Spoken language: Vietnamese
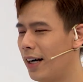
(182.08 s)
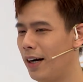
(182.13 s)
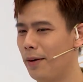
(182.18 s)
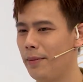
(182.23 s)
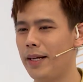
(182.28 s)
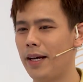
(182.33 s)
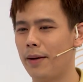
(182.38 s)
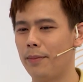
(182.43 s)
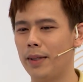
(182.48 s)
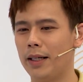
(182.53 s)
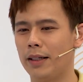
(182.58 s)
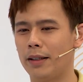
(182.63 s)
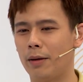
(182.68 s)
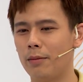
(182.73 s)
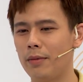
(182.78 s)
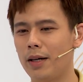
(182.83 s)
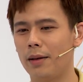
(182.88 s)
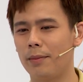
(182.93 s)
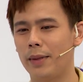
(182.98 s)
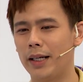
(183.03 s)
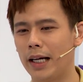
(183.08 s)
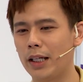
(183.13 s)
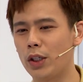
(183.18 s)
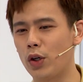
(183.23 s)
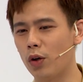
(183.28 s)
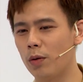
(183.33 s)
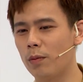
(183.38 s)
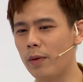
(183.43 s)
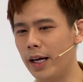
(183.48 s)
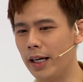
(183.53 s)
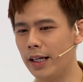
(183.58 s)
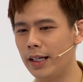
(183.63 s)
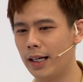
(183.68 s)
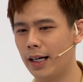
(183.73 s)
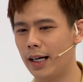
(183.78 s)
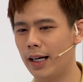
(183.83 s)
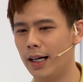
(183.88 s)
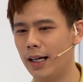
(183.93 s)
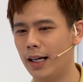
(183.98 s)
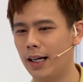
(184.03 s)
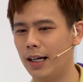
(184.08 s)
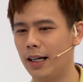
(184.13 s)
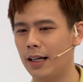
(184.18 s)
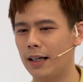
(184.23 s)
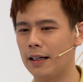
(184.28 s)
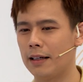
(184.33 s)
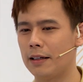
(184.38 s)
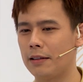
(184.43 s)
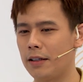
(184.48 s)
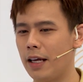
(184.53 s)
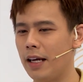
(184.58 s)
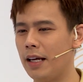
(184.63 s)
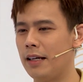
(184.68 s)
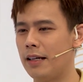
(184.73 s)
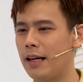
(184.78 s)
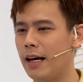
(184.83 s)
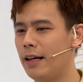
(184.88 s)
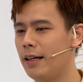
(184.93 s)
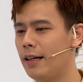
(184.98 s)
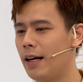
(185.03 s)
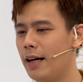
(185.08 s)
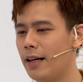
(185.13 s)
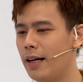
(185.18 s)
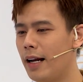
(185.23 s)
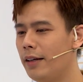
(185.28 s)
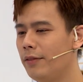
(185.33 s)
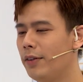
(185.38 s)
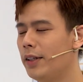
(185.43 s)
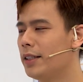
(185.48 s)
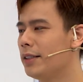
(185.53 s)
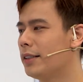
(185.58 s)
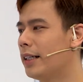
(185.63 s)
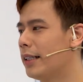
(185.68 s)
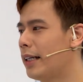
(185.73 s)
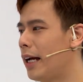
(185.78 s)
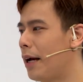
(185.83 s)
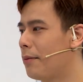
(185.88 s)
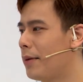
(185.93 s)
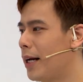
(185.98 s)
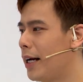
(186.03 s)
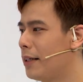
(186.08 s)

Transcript: Rồi bây giờ mình không biết là mình đã chuẩn bị uh, gì để uh, đến với chương trình ngày hôm